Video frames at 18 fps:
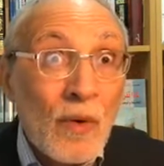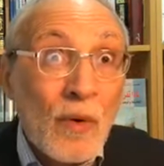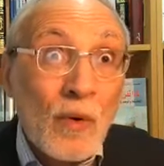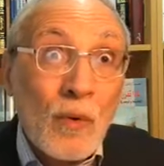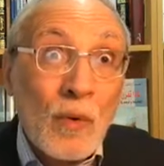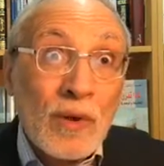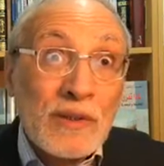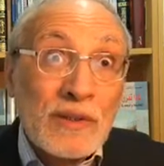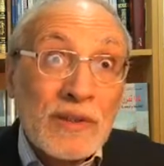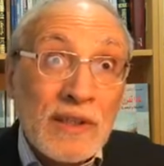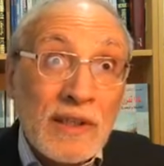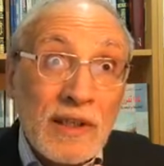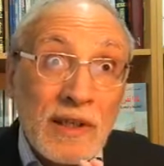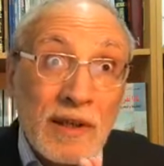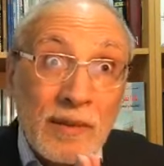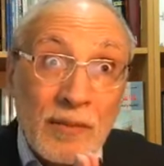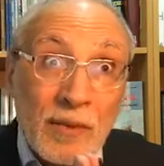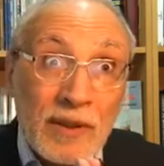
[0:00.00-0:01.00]

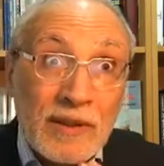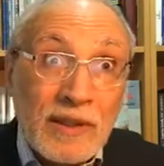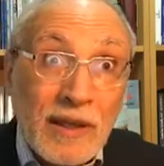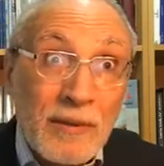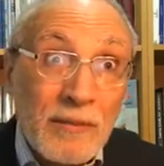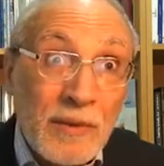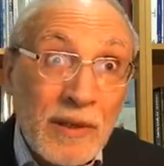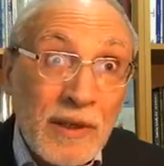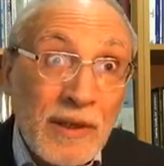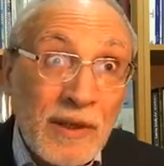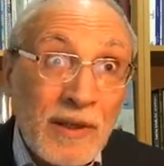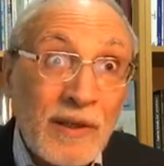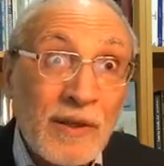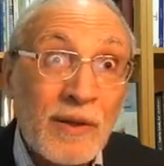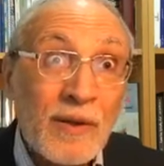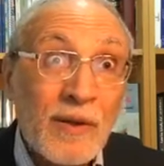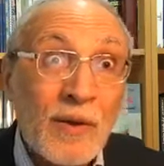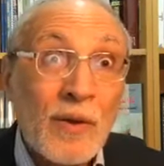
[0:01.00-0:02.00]
ونصير
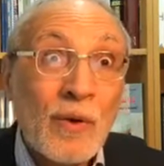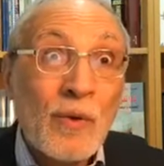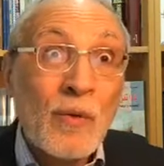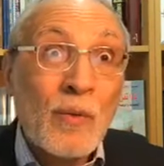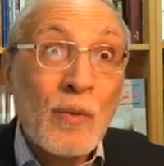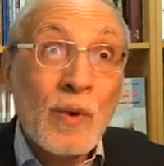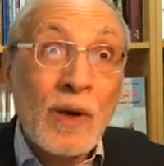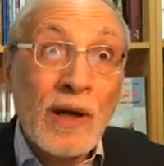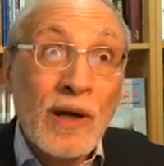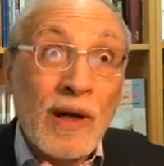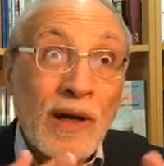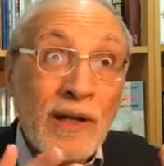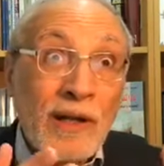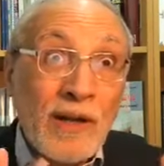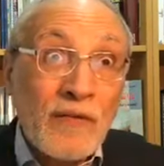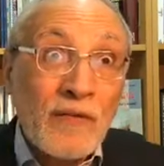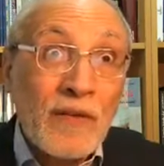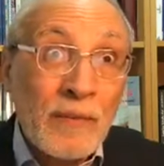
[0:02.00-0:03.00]
محترمين
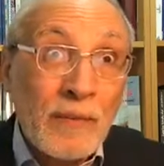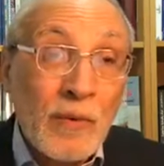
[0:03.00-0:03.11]
ونفي